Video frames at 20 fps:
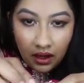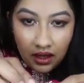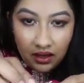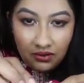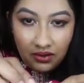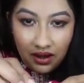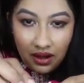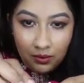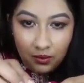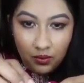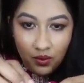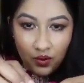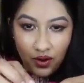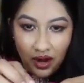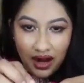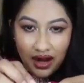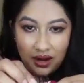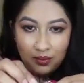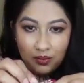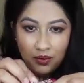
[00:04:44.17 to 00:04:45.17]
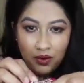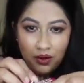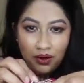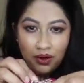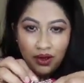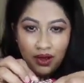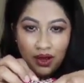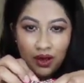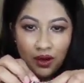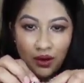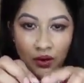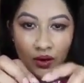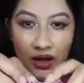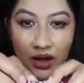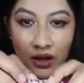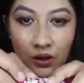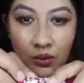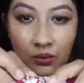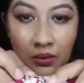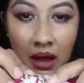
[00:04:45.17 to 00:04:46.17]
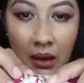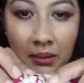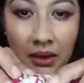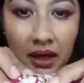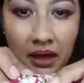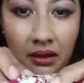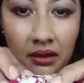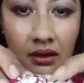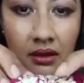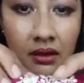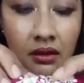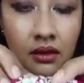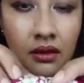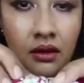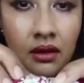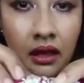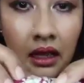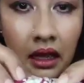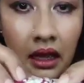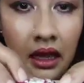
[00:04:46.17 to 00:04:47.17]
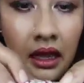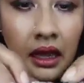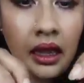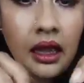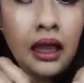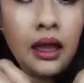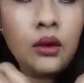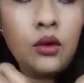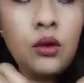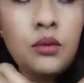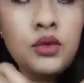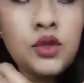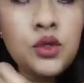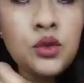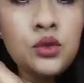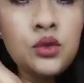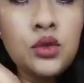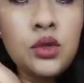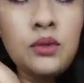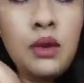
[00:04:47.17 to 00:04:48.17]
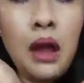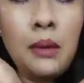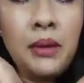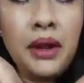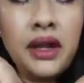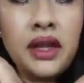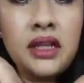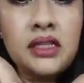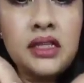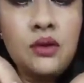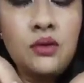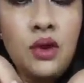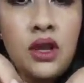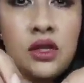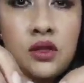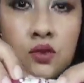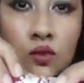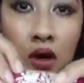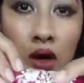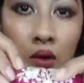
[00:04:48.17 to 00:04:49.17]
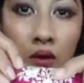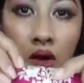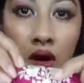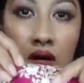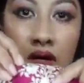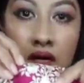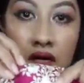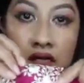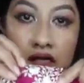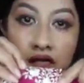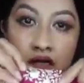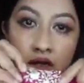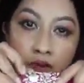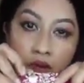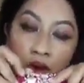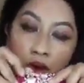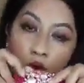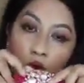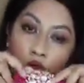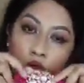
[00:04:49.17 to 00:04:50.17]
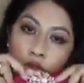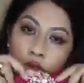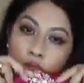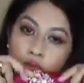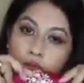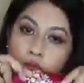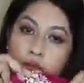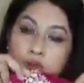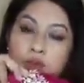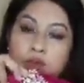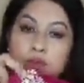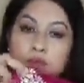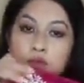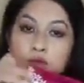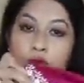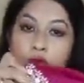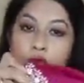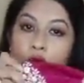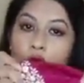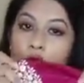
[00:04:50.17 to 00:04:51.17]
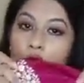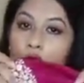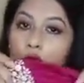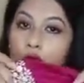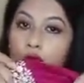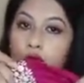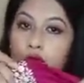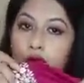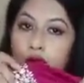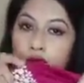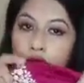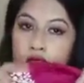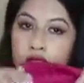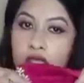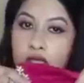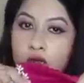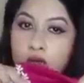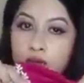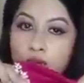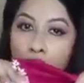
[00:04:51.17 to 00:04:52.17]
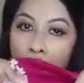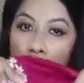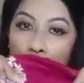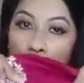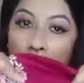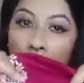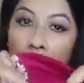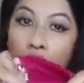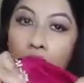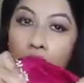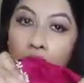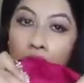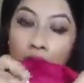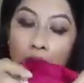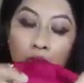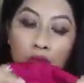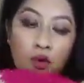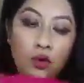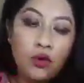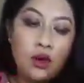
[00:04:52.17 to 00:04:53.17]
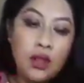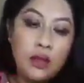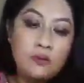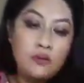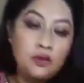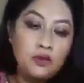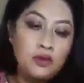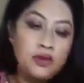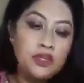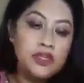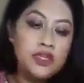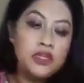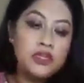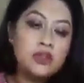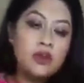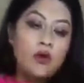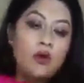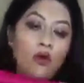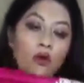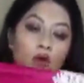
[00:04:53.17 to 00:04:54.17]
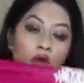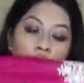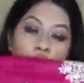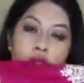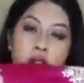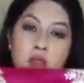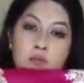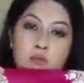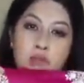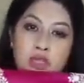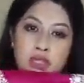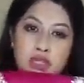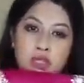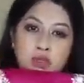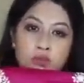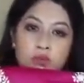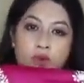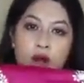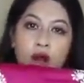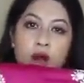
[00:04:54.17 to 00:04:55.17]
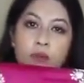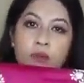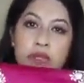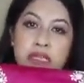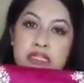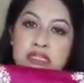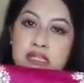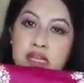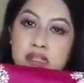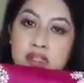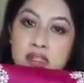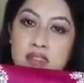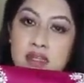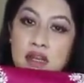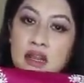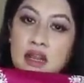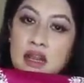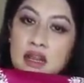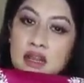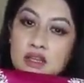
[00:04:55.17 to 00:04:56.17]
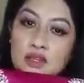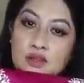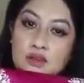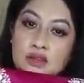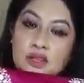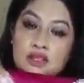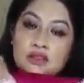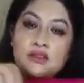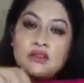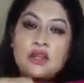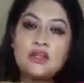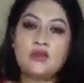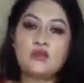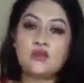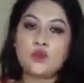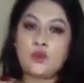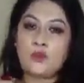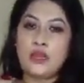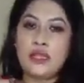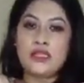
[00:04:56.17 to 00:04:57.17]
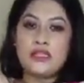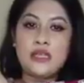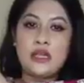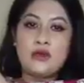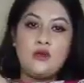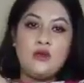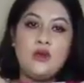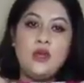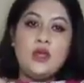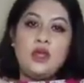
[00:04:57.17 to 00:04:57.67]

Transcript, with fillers: ইভা আপু হাই আপু ওকে এরকমভাবে এরকম সুন্দরভাবে একটা সিকোয়েন্স ওয়ার্ক করা ট্রাস্ট মি অসম্ভব সুন্দর অল ওভার হচ্ছে এরকমভাবে অ্যাম্ব্রো করা অ্যাম্ব্রো ফিনিশিংটা অনেক বেশি ওয়া বিন সাইডে যারা কালেকশন নিয়েছে তারা তো সবাই জানো